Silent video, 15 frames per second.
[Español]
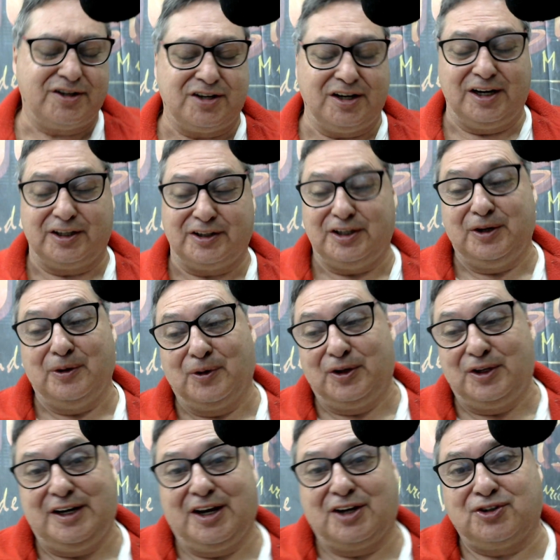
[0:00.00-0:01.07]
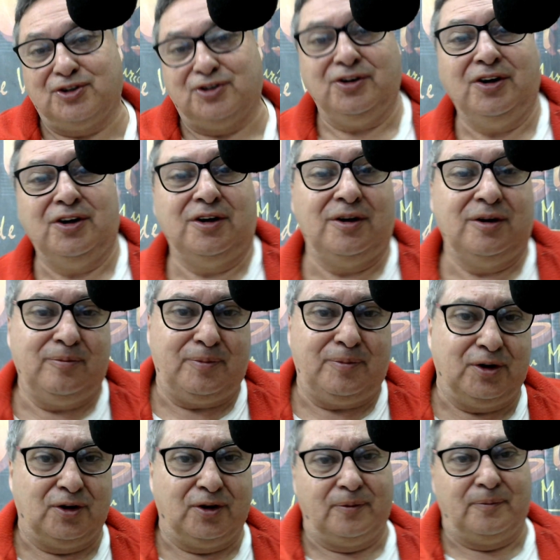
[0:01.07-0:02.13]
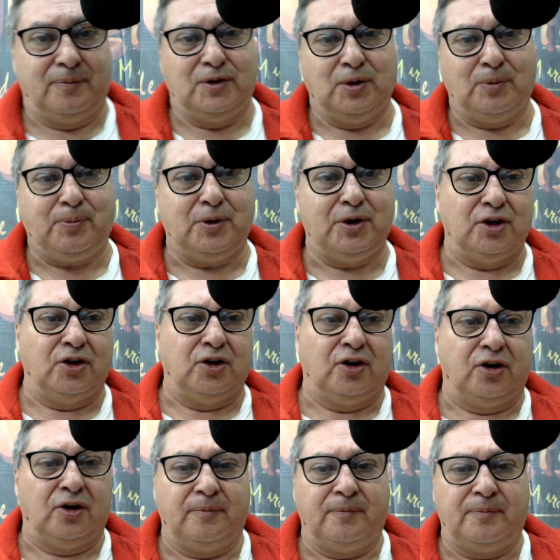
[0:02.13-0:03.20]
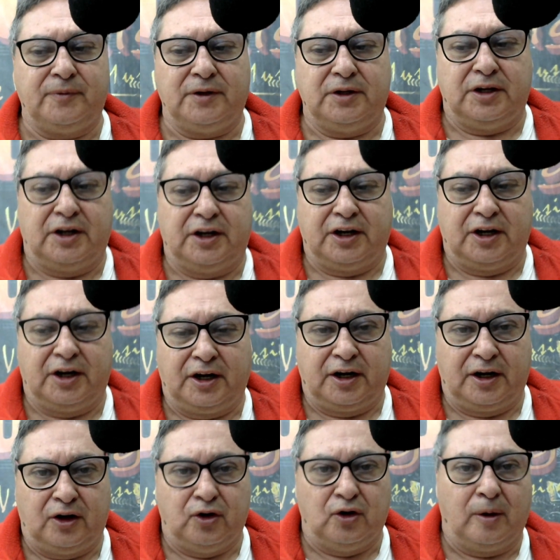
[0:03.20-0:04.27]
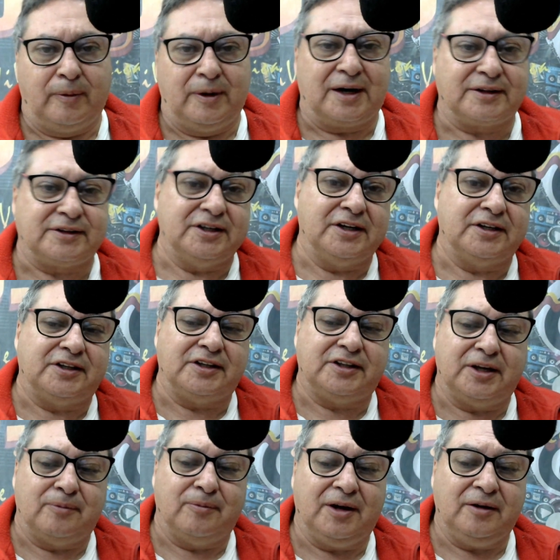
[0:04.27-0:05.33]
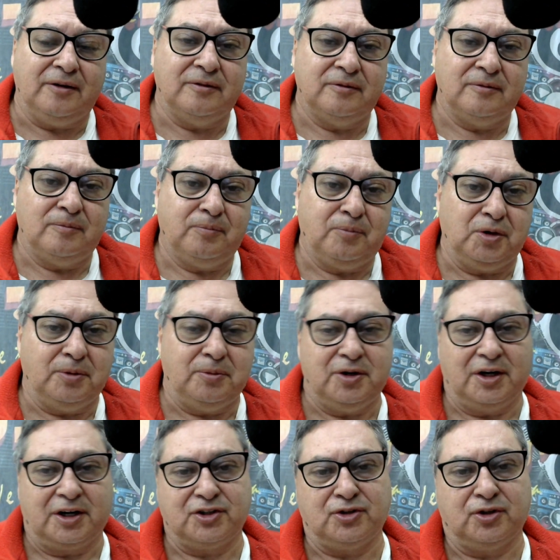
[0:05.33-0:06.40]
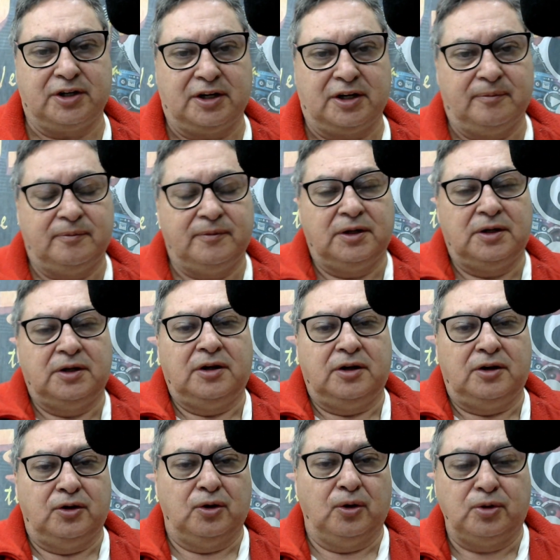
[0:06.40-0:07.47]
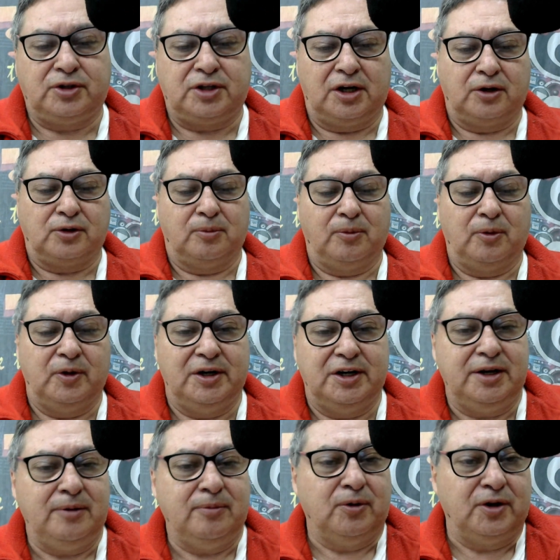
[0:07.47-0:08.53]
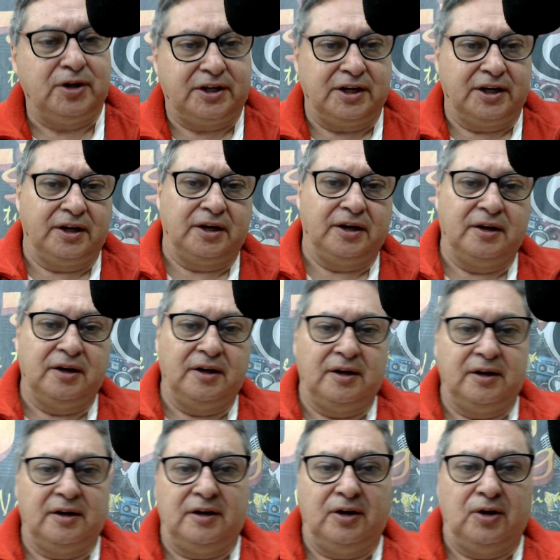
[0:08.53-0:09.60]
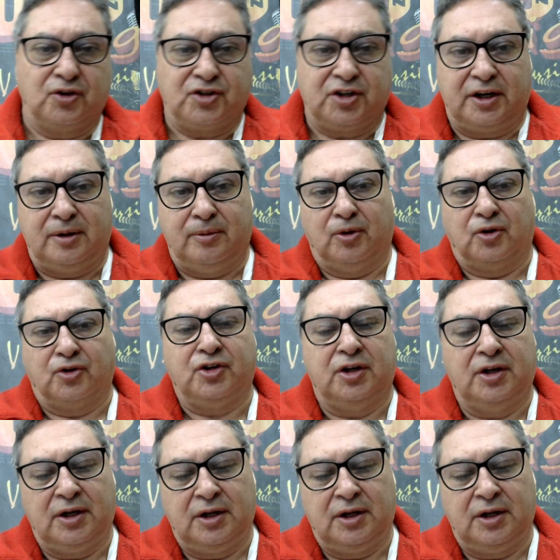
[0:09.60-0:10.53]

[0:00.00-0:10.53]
selectivo, diría yo, pero no puedo eh, no hablarte de este tema, por lo menos aquellos que nos gusta el automovilismo y que lo seguimos